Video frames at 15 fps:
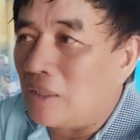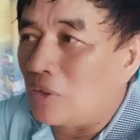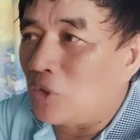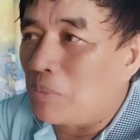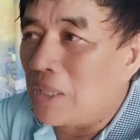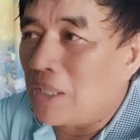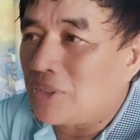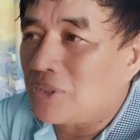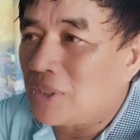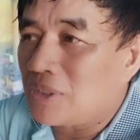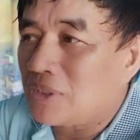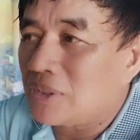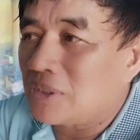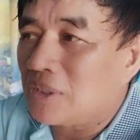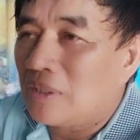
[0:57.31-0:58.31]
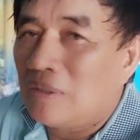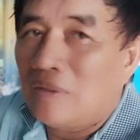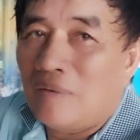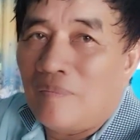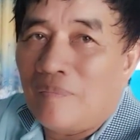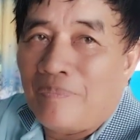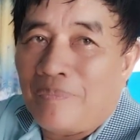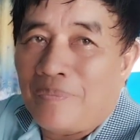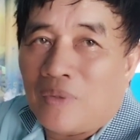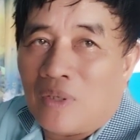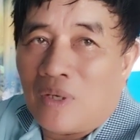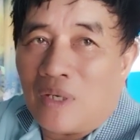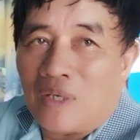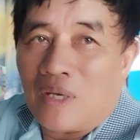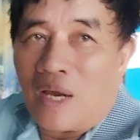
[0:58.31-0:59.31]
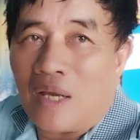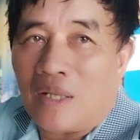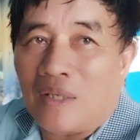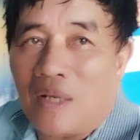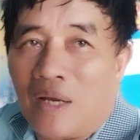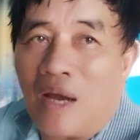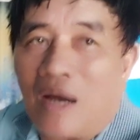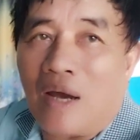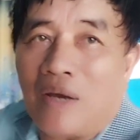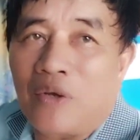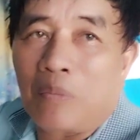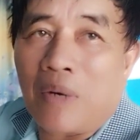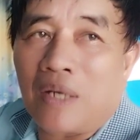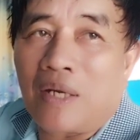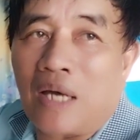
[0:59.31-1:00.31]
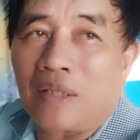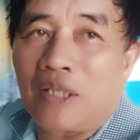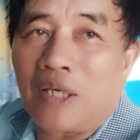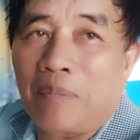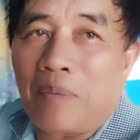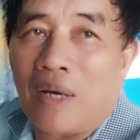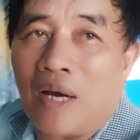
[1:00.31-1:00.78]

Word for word: ng Balitsis. Yan. Uh, yung mga dating mga